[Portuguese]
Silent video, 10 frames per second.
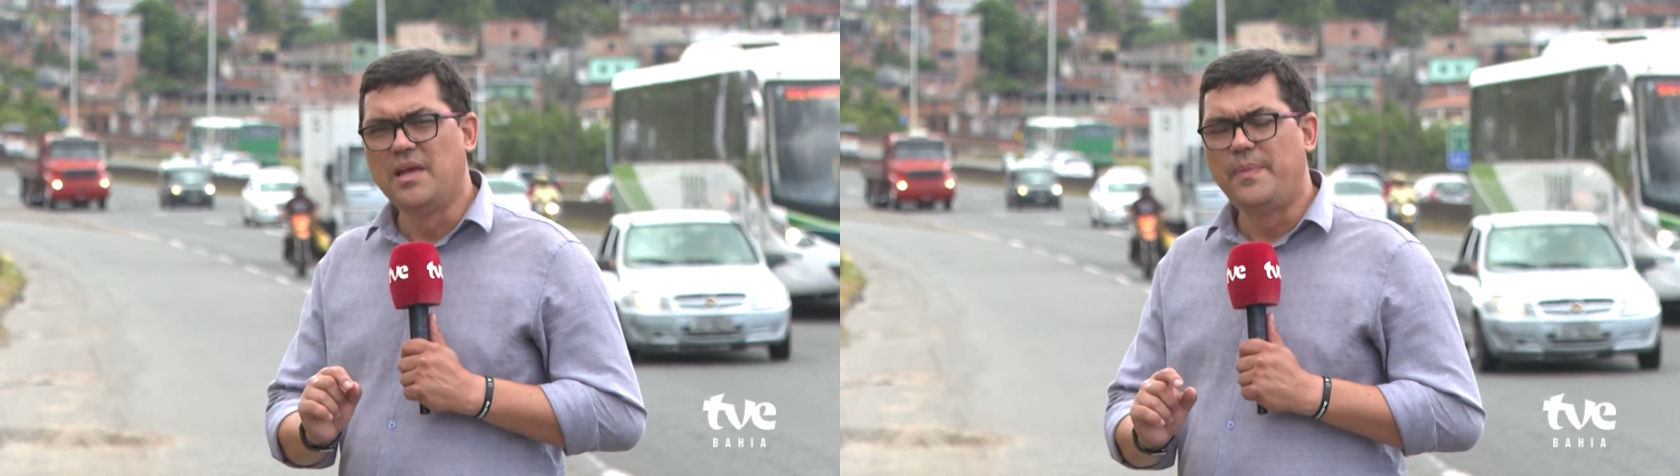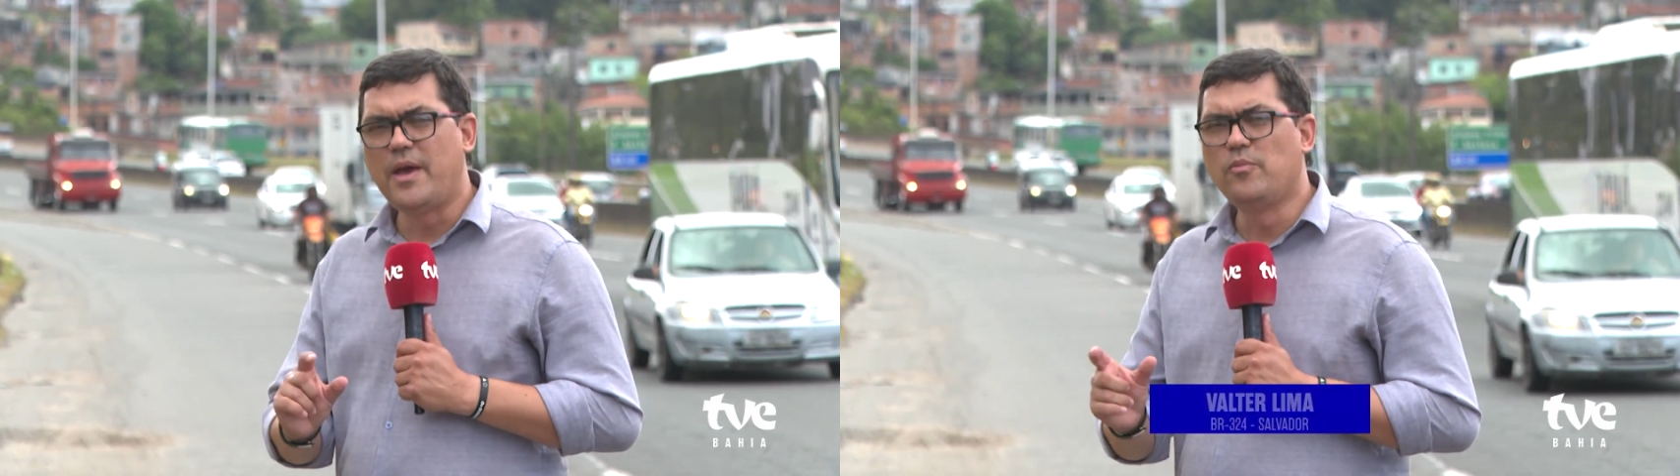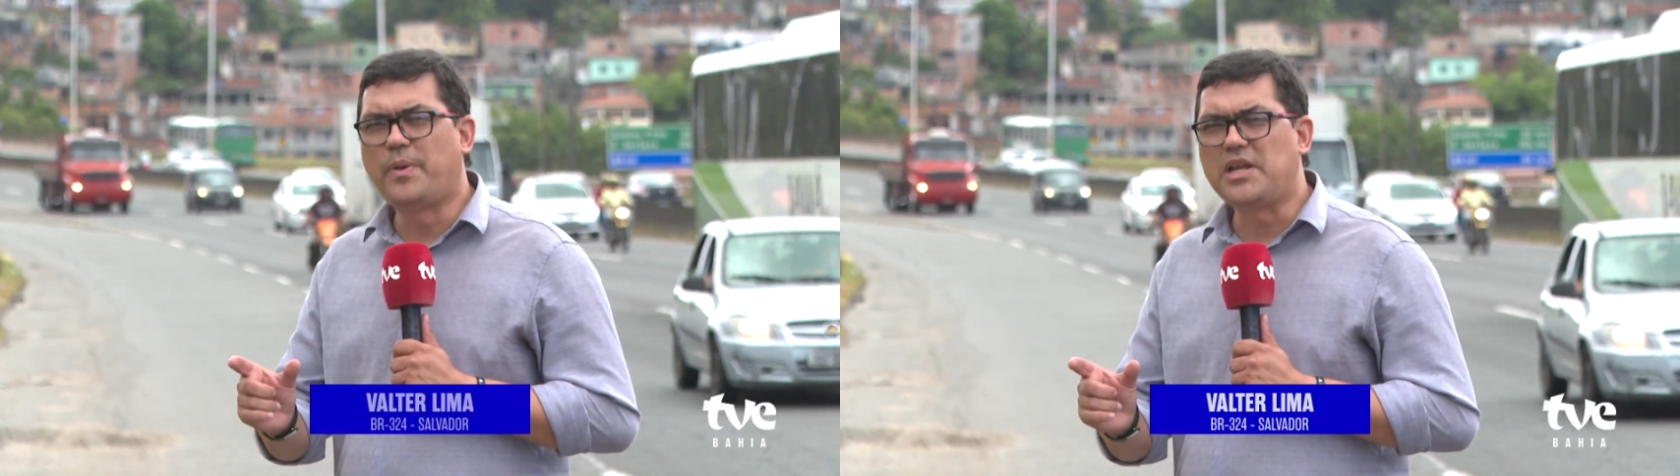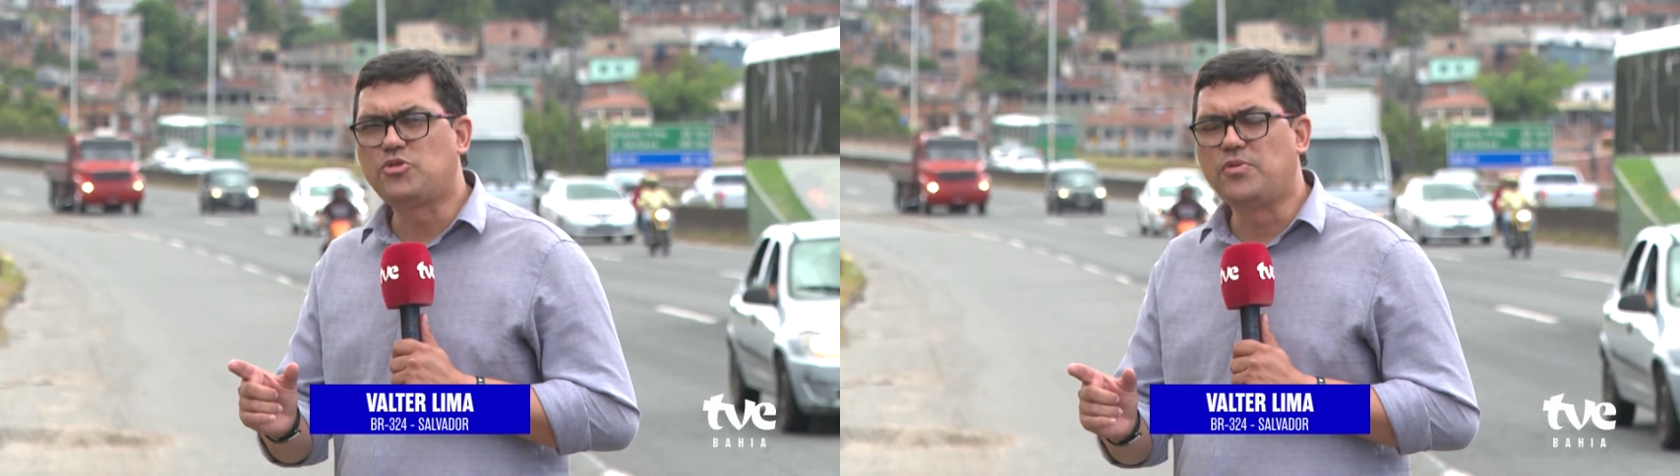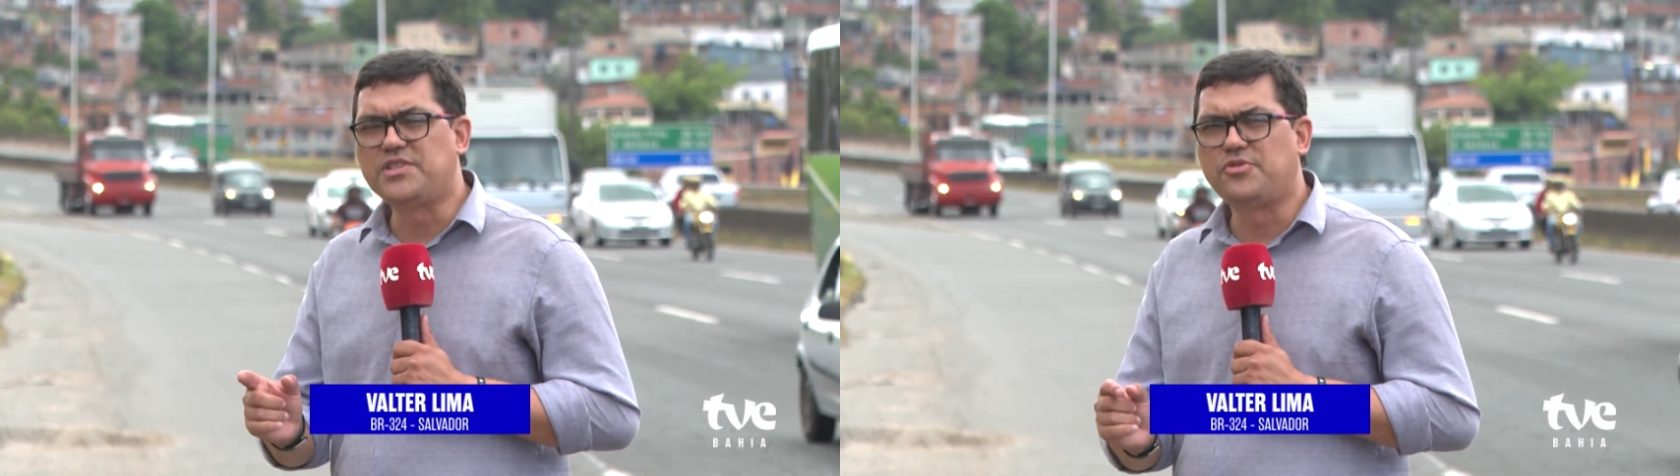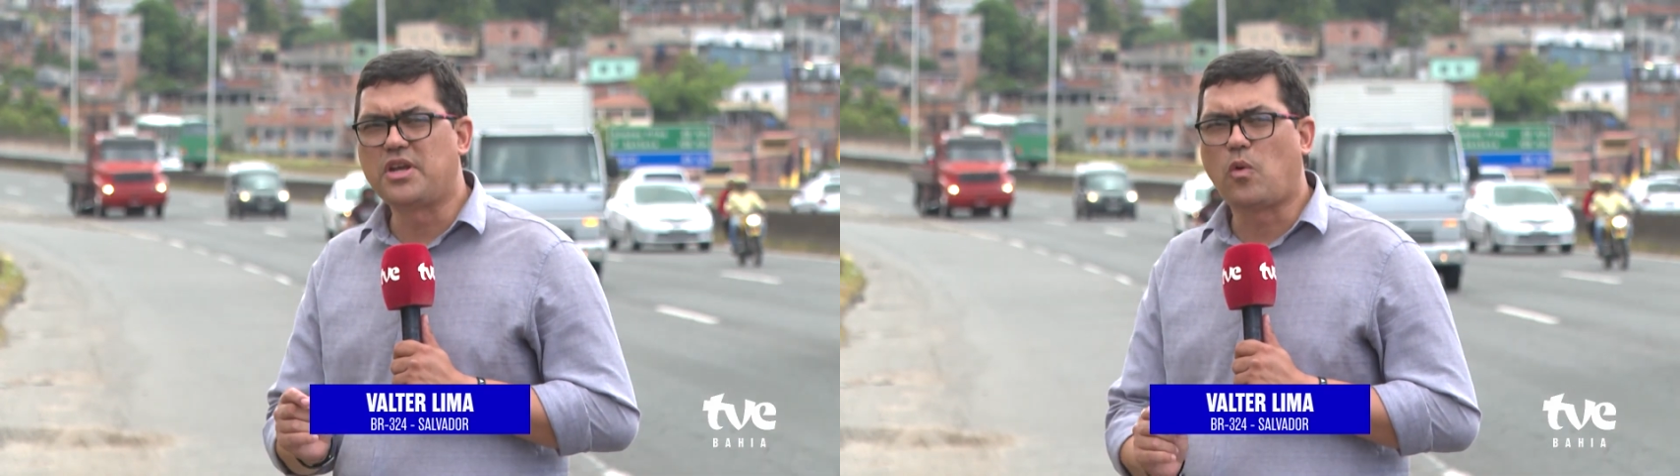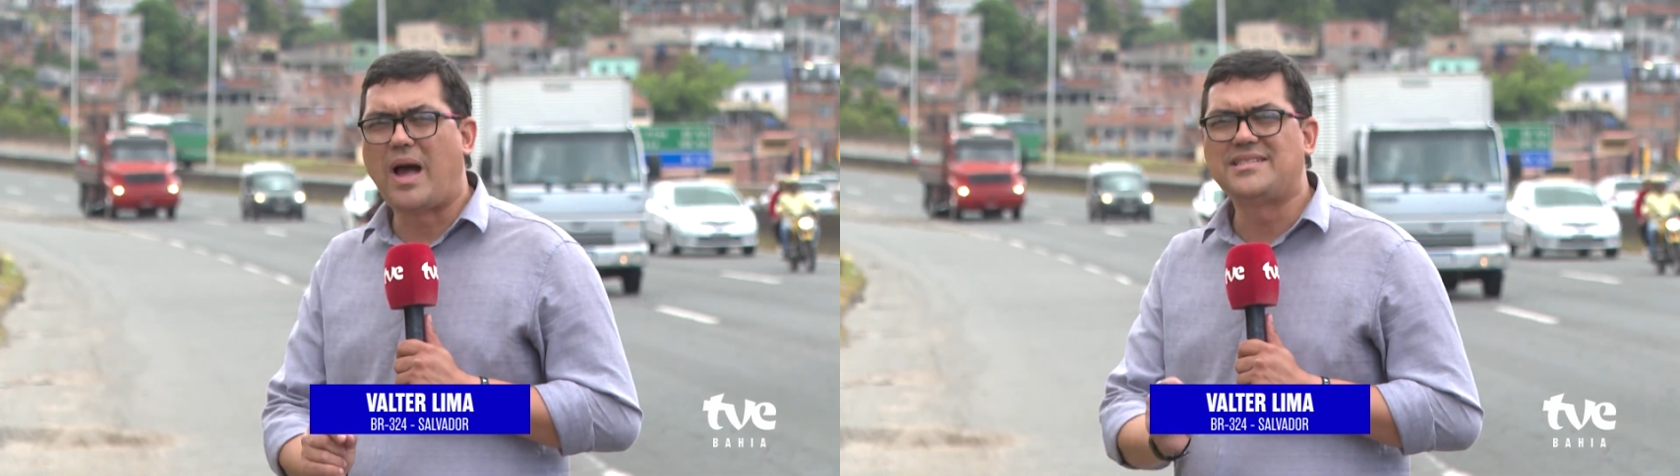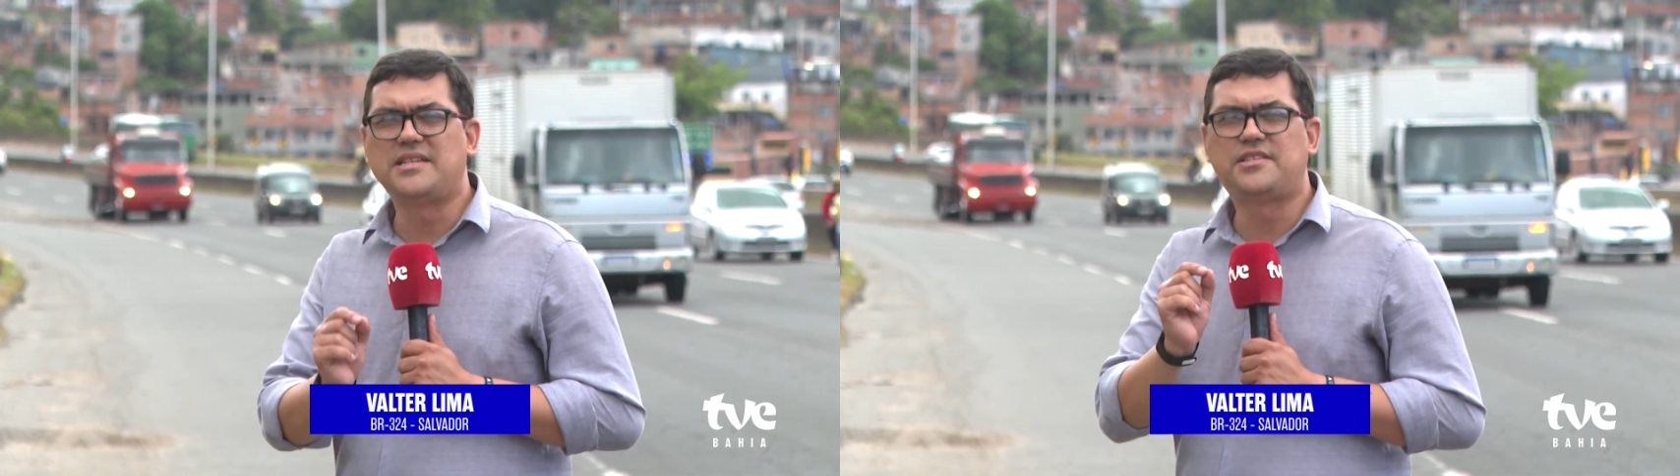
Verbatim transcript: deu um prejuízo de quase